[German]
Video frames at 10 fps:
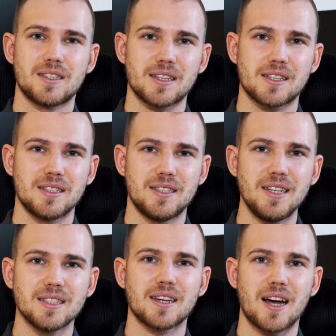das sind
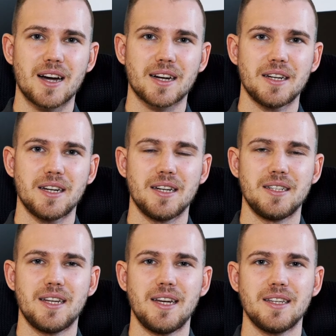die Tage,
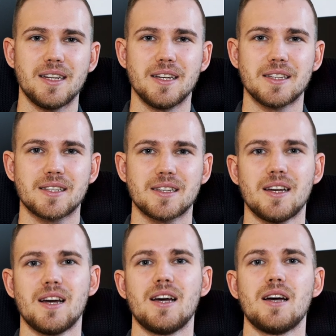in denen es
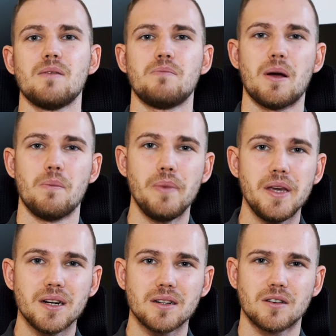bei
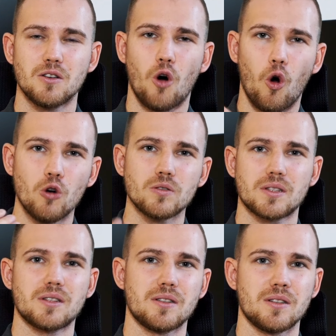mir
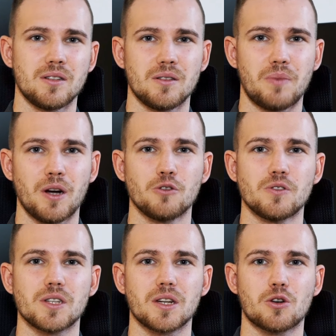und bei
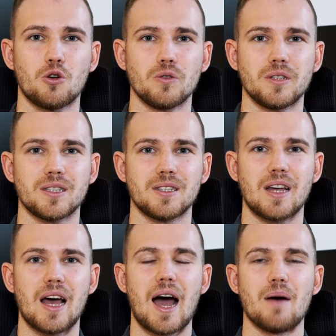unseren Kunden
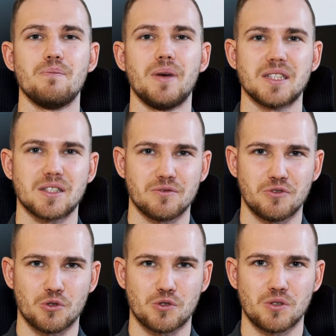am besten
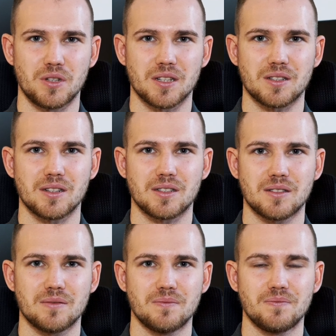funktioniert
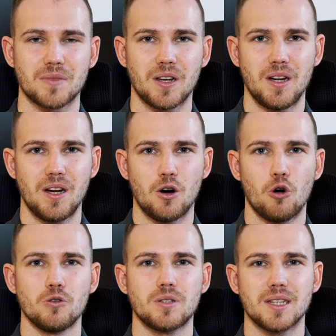hat.
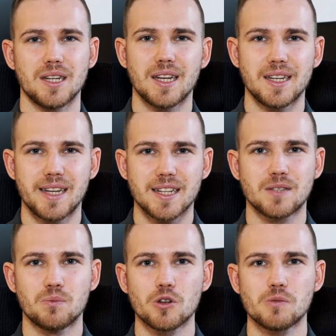Und
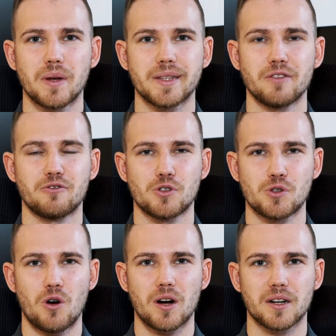jetzt muss man dafür
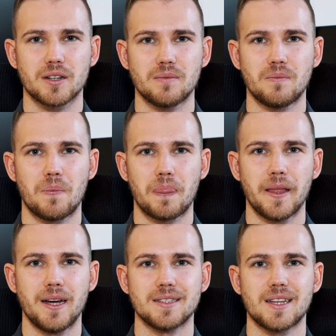sorgen,
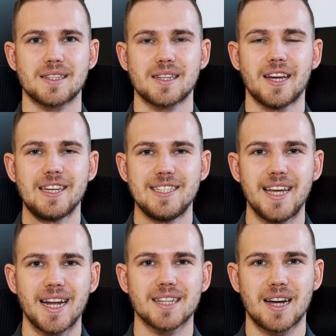dass
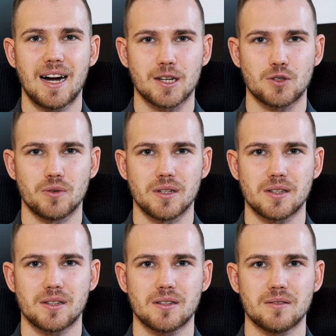jeder Tag so
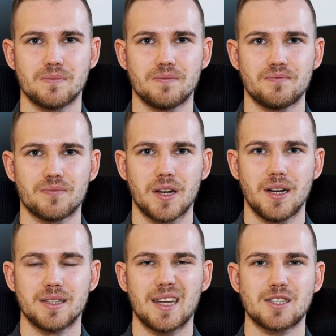ist.
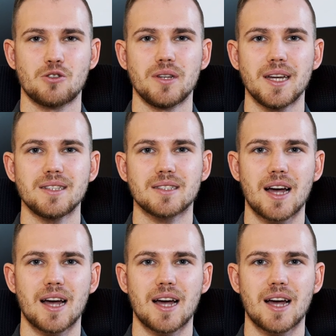Dass du jeden